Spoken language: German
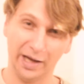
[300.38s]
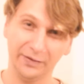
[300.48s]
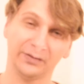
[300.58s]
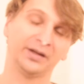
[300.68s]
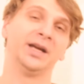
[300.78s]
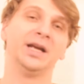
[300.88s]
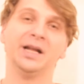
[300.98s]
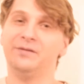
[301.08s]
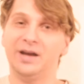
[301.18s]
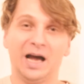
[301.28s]
hast.
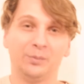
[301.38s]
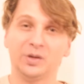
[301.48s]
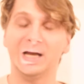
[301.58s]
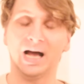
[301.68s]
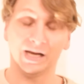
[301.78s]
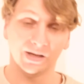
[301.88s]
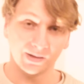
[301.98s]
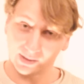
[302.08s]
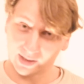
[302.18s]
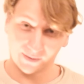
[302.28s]
Wir haben die
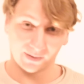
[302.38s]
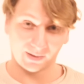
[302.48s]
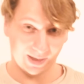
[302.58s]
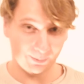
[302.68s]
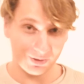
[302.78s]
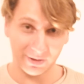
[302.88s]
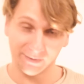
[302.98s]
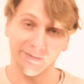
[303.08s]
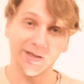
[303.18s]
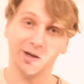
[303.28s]
alle, da kann sich kein Mensch
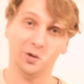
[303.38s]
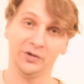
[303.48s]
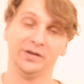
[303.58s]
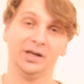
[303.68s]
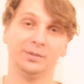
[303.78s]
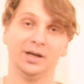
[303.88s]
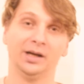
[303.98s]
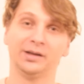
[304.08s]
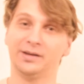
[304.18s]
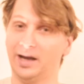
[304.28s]
auf der Welt rausnehmen.
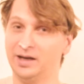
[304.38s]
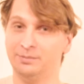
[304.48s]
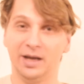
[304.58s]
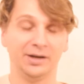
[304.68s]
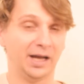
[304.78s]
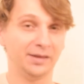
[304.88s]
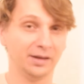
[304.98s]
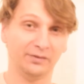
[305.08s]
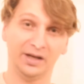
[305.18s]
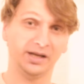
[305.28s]
Ja? Der eine mehr, der
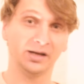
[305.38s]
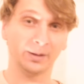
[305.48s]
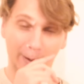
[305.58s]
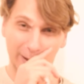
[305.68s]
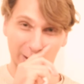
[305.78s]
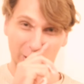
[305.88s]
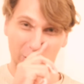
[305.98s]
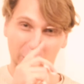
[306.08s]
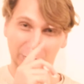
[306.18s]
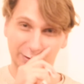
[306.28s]
andere weniger.
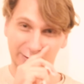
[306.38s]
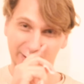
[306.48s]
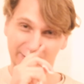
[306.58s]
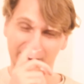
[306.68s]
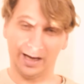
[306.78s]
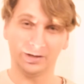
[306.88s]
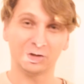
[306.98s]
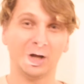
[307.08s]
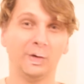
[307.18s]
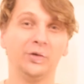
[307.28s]
Und das dir
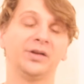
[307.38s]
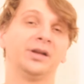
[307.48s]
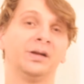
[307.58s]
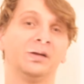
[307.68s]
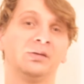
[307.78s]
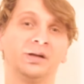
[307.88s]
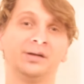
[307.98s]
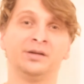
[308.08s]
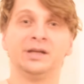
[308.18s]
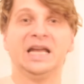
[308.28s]
anschaust, in,
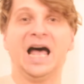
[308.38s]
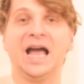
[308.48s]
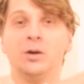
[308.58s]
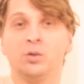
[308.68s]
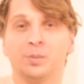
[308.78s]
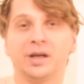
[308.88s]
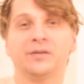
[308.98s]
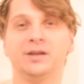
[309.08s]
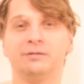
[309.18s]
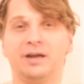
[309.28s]
in, in die Heilung
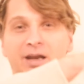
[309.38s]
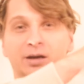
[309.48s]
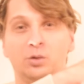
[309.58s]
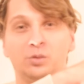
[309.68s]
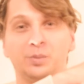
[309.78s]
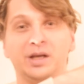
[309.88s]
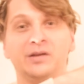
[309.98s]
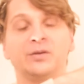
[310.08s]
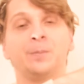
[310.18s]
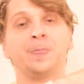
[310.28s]
bringst, in die Veränderung
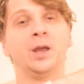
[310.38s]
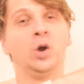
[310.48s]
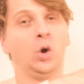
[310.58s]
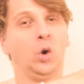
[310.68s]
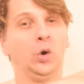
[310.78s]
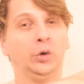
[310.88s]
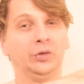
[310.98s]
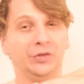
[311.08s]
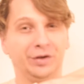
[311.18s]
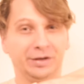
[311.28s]
bringst.
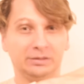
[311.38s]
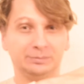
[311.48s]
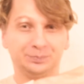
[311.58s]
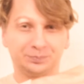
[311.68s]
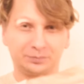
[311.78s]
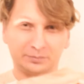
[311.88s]
Und ähm,